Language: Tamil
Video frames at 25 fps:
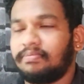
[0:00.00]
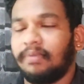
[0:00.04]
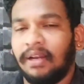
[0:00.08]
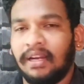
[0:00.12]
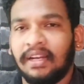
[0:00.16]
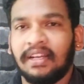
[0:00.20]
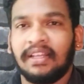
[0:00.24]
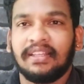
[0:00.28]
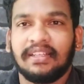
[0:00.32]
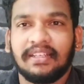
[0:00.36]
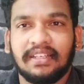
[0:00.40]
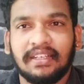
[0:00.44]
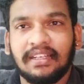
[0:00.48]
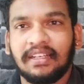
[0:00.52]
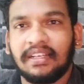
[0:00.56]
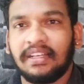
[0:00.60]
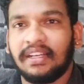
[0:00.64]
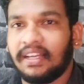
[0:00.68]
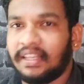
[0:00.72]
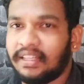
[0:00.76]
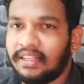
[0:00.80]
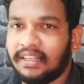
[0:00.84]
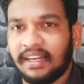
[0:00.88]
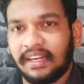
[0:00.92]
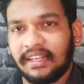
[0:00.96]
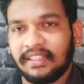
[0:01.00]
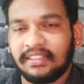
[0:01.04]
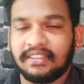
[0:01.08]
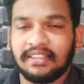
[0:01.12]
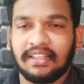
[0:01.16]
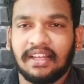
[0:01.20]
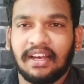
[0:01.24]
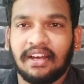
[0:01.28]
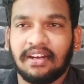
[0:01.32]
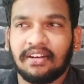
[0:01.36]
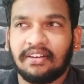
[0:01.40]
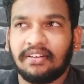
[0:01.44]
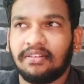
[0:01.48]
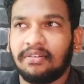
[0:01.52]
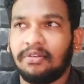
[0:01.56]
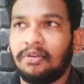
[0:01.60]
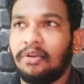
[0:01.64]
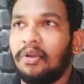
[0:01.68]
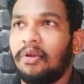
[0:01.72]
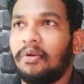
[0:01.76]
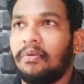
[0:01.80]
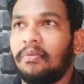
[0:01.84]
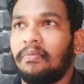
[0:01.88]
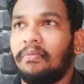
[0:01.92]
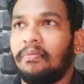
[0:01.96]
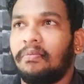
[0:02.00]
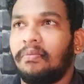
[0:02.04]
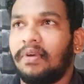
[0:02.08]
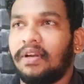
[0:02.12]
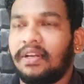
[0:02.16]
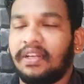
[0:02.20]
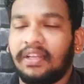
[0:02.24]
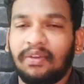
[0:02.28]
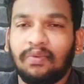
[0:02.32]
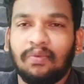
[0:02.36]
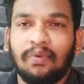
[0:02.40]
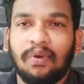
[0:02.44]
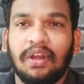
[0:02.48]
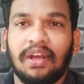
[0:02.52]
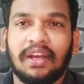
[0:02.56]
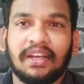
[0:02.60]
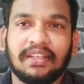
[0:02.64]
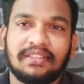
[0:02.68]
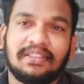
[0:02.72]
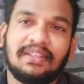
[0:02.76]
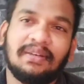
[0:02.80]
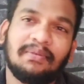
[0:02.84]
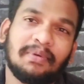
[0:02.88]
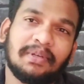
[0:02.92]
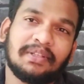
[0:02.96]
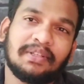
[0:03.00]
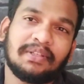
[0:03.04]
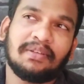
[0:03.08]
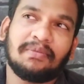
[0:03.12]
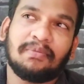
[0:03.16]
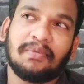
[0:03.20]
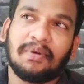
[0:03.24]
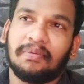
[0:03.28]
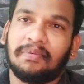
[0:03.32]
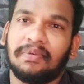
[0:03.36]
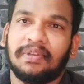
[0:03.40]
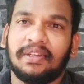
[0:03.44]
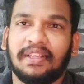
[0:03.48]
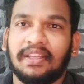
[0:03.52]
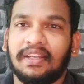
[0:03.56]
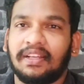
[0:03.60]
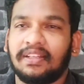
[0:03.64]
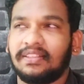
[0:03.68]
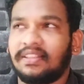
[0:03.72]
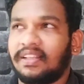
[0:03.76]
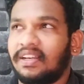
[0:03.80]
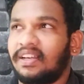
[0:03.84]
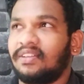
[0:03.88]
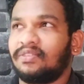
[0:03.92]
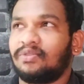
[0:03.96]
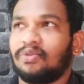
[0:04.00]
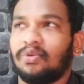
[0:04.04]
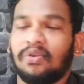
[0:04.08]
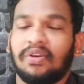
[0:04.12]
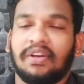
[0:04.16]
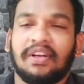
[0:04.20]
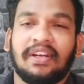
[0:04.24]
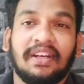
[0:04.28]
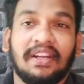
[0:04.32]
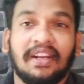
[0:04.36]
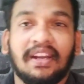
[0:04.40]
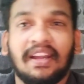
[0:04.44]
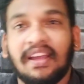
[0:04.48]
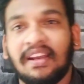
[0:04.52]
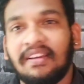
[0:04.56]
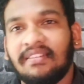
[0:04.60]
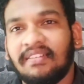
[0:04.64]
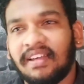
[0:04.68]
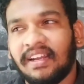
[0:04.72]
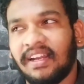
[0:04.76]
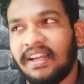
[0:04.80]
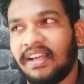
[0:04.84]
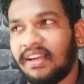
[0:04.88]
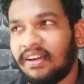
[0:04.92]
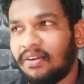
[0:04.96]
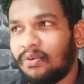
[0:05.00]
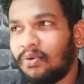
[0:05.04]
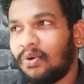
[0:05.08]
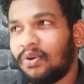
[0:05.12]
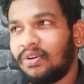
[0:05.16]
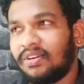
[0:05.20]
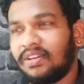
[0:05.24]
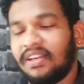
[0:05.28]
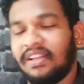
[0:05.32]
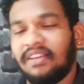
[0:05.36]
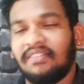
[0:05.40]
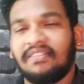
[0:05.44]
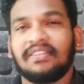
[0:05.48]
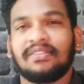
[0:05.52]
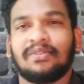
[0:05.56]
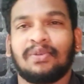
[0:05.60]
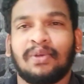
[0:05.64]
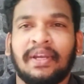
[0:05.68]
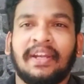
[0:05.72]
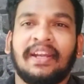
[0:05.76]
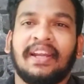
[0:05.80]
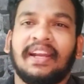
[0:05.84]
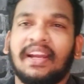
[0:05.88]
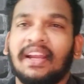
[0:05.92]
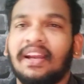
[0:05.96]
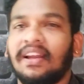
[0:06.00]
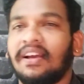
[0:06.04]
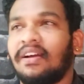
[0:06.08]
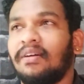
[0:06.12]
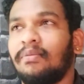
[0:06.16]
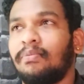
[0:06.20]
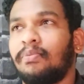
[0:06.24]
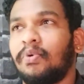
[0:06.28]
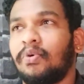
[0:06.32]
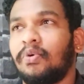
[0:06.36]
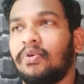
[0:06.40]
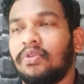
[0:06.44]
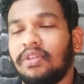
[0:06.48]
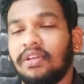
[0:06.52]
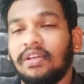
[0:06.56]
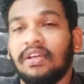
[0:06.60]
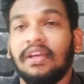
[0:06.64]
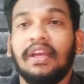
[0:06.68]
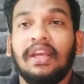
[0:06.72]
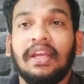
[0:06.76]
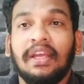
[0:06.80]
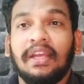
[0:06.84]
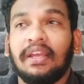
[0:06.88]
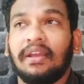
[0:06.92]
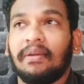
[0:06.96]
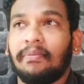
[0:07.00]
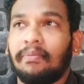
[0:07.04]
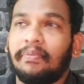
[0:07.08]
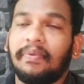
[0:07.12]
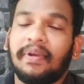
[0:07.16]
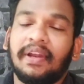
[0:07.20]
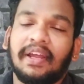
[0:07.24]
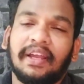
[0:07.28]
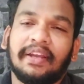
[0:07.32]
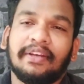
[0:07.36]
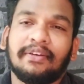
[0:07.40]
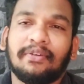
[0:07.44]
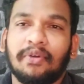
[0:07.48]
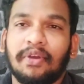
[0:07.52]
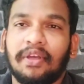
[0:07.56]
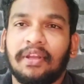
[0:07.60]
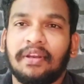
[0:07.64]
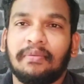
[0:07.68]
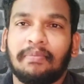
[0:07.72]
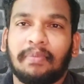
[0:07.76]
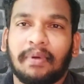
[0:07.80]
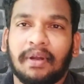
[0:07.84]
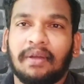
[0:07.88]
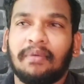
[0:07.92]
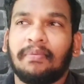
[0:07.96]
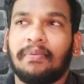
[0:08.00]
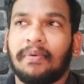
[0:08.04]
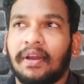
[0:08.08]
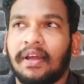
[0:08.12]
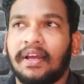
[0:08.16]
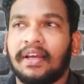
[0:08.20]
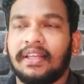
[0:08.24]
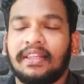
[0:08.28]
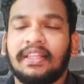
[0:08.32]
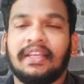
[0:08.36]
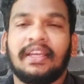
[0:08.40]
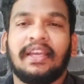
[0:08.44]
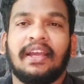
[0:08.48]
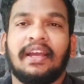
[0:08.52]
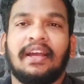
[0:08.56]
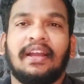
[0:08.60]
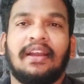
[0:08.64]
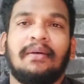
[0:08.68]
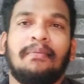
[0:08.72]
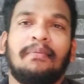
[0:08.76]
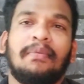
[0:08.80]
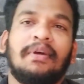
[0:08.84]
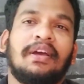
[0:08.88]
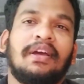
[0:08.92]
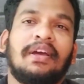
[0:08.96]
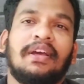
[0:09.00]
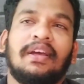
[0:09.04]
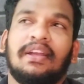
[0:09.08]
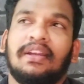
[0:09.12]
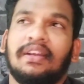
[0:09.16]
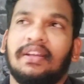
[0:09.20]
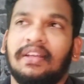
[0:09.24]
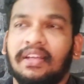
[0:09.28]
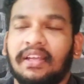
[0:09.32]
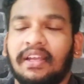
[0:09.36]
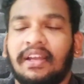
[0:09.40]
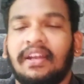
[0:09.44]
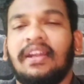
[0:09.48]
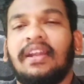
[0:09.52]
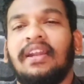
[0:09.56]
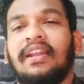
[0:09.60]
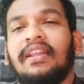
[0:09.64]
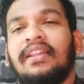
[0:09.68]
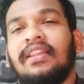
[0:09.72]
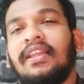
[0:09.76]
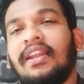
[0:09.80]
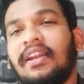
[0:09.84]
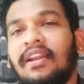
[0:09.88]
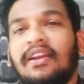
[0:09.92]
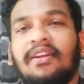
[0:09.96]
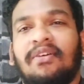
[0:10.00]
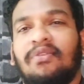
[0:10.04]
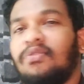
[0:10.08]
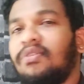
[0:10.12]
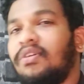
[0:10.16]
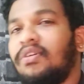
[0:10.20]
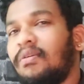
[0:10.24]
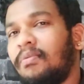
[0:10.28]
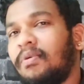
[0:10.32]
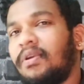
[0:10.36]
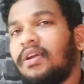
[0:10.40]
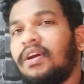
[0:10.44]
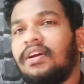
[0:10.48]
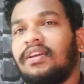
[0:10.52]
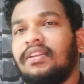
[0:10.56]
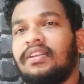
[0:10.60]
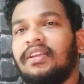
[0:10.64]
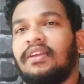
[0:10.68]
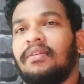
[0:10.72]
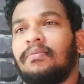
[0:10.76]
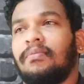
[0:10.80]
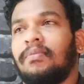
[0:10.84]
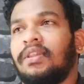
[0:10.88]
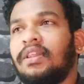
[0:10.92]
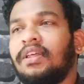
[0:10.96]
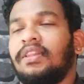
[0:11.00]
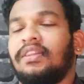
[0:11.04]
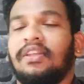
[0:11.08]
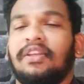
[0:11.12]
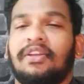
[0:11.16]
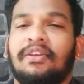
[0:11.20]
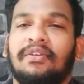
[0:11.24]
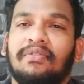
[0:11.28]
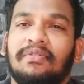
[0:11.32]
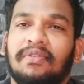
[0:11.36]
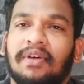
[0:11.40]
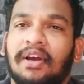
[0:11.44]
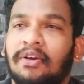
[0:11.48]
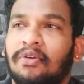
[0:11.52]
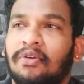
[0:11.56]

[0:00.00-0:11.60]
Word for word: பண்ணதுக்கு அது கிடச்சி தான் ஆகணும் பட் இவ்வளோ கஷ்டப்படுத்தணுமா அப்படின்னு எனக்கு தெரியல ஸோ ரெண்டு நாள் வேறு கோர்ட் லீவு ஸோ என்ன நடக்க போகுது எப்படின்னா என்கொயரி பண்ண போகிறாங்க திங்கக்கிழமை அண்டு என்ன தண்டனை கொடுக்க போகிறாங்கன்னு எனக்கு தான் தெரியும்